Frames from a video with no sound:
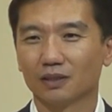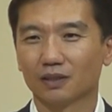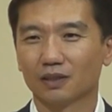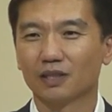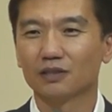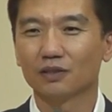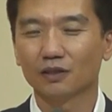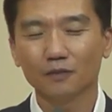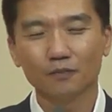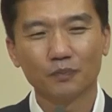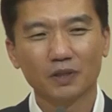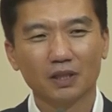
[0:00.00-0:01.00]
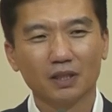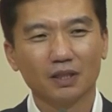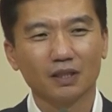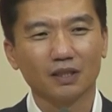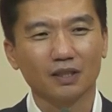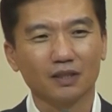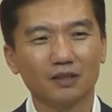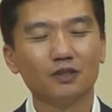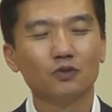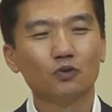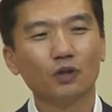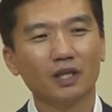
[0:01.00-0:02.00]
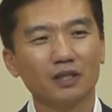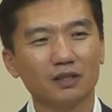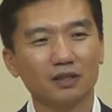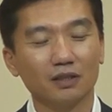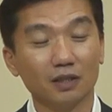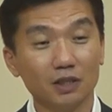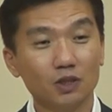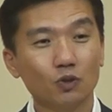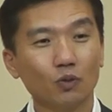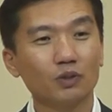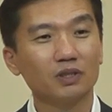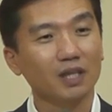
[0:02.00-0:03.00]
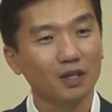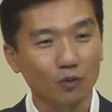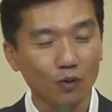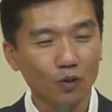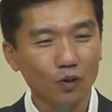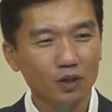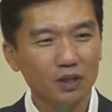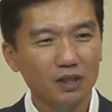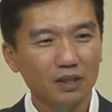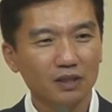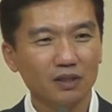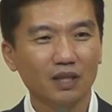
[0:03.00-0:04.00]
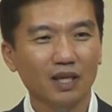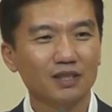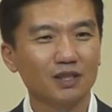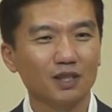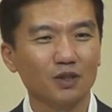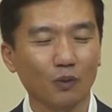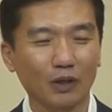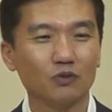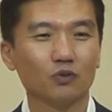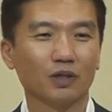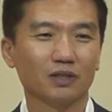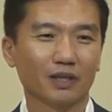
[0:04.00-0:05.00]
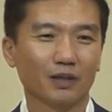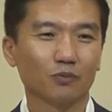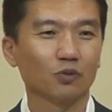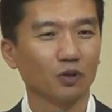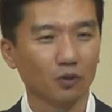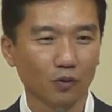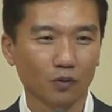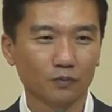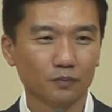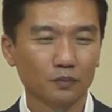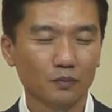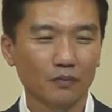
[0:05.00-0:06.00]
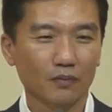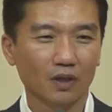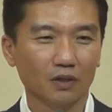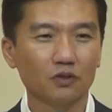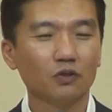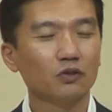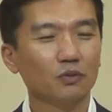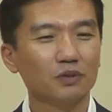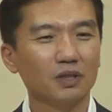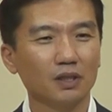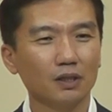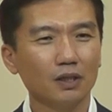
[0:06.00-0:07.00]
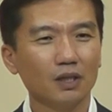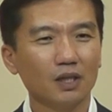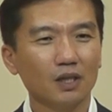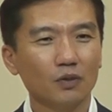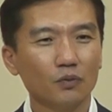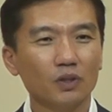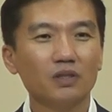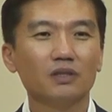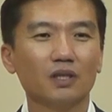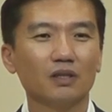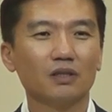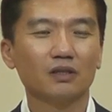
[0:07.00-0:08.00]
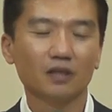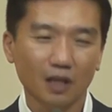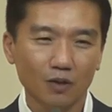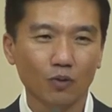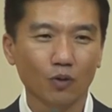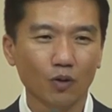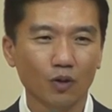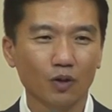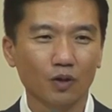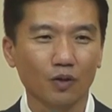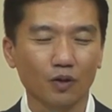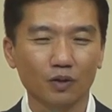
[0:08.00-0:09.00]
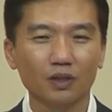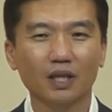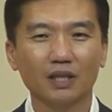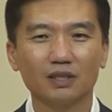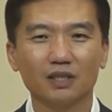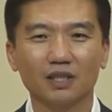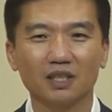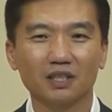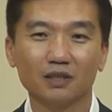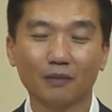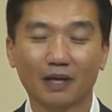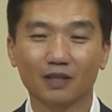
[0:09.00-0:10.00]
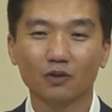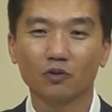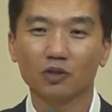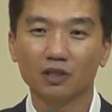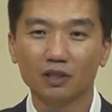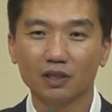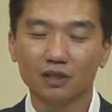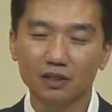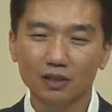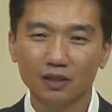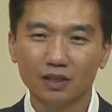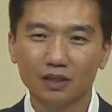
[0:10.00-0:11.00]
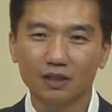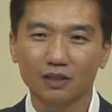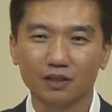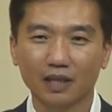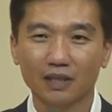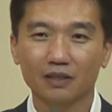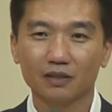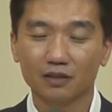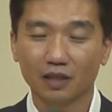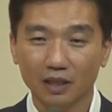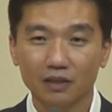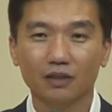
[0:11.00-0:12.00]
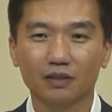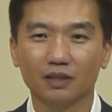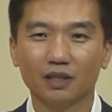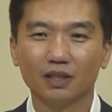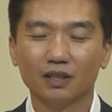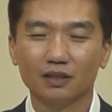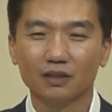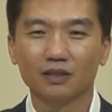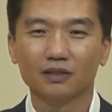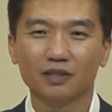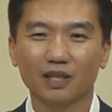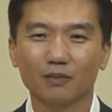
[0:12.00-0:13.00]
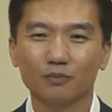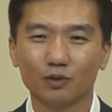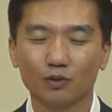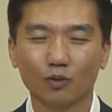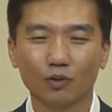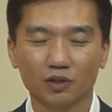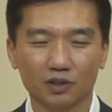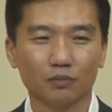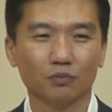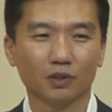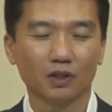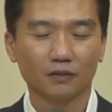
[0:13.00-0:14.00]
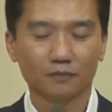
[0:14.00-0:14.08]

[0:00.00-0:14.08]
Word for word: 그래서 어, 그 중에는 의족을 차고 끝까지 완주한 사람도 있고 어쩔 수 없이 휠체어를 타고 어, 끝까지 그 마라톤 경기를 했던, 했던 그런 사람들도 있습니다.